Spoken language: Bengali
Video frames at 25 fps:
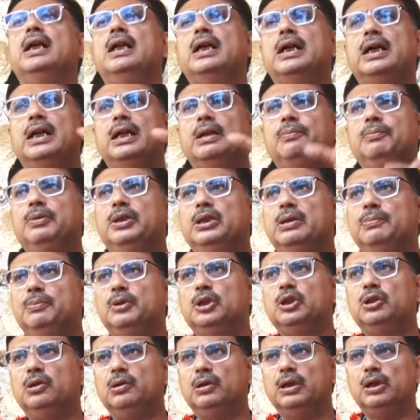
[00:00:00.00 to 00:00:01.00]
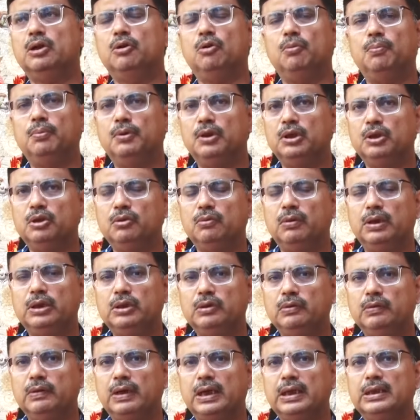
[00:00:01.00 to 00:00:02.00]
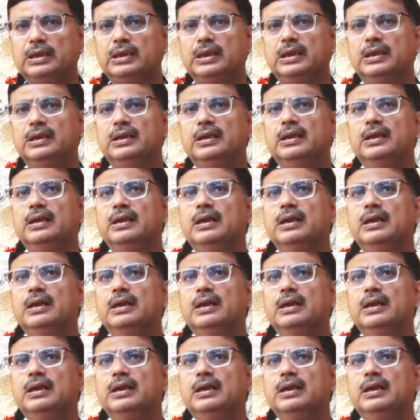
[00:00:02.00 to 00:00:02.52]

কারা কারা বিজেপির সঙ্গে গোপনে যোগাযোগ রাখছেন